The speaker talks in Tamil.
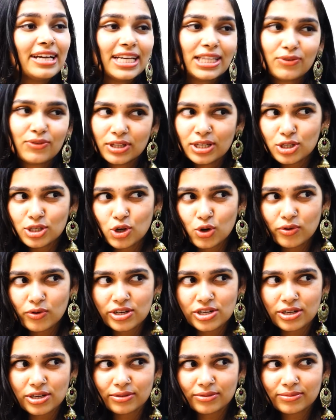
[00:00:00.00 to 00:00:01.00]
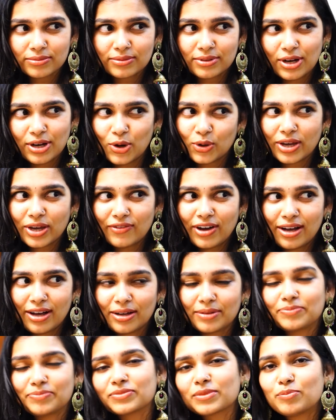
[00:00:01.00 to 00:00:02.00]
இது வந்து ஸ்லோ வெர்ஷன் ஓகேவா
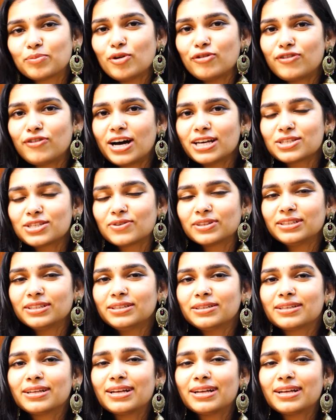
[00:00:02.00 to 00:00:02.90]
இப்போ ஃபாஸ்ட் வந்து